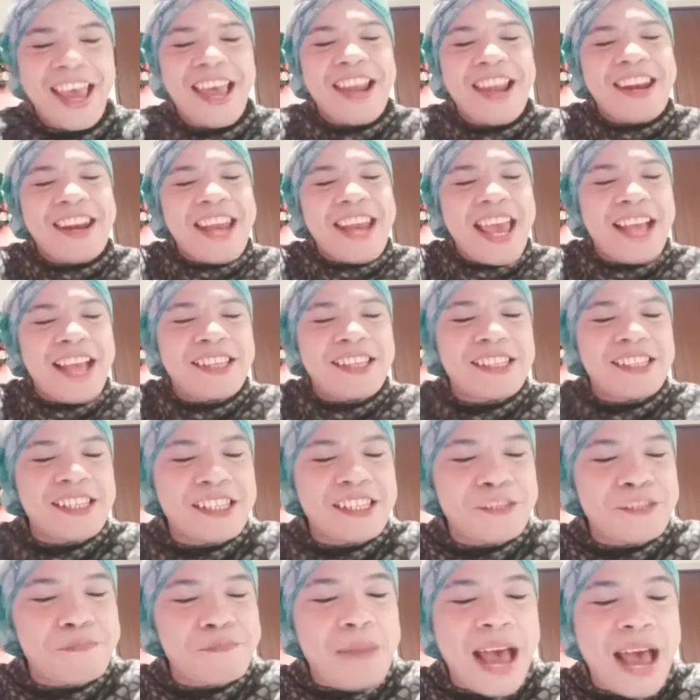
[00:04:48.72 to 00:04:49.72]
Next
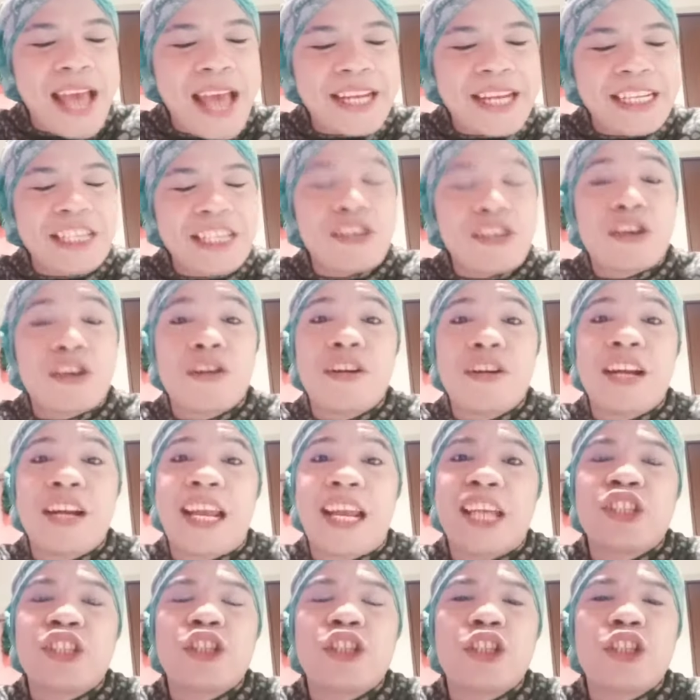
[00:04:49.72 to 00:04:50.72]
is money or
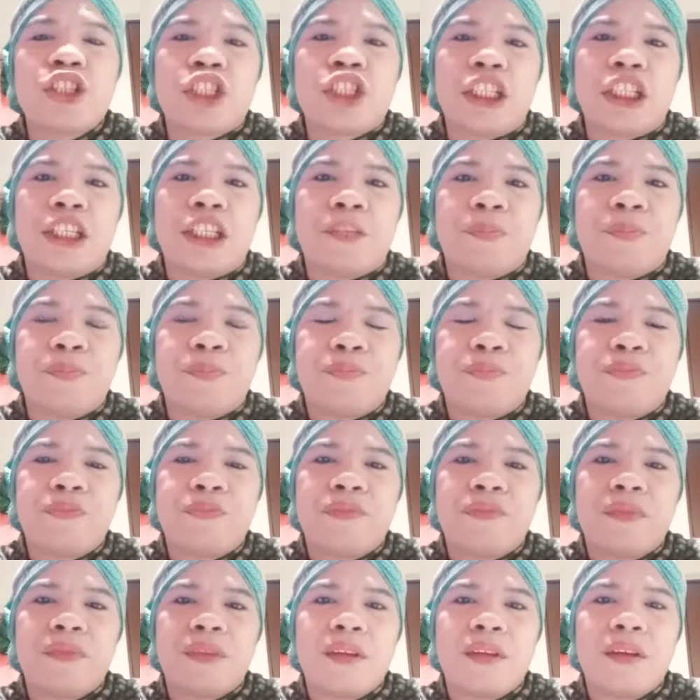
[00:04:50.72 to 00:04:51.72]
relationship.
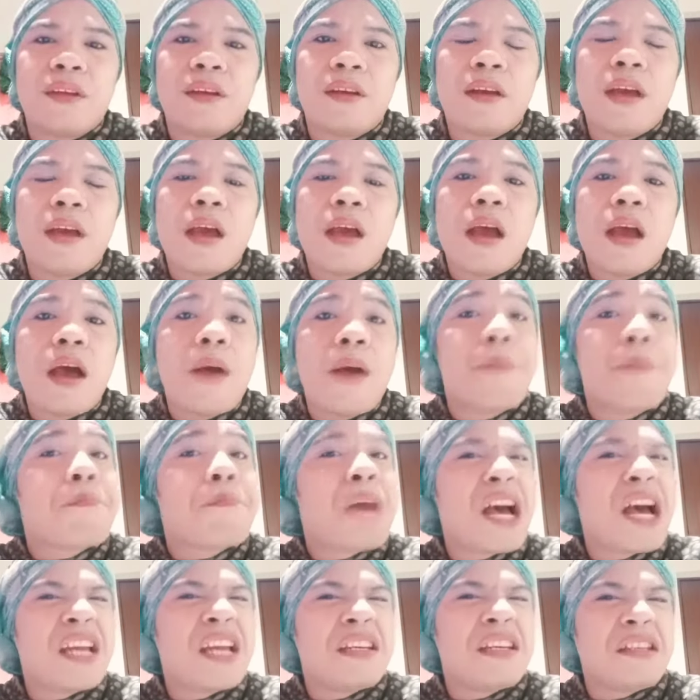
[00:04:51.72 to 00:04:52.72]

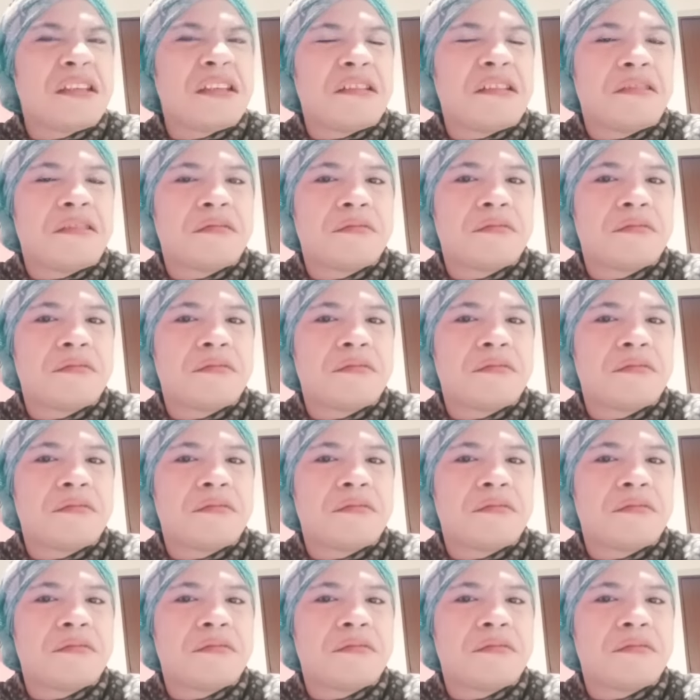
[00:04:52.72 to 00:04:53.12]
Money.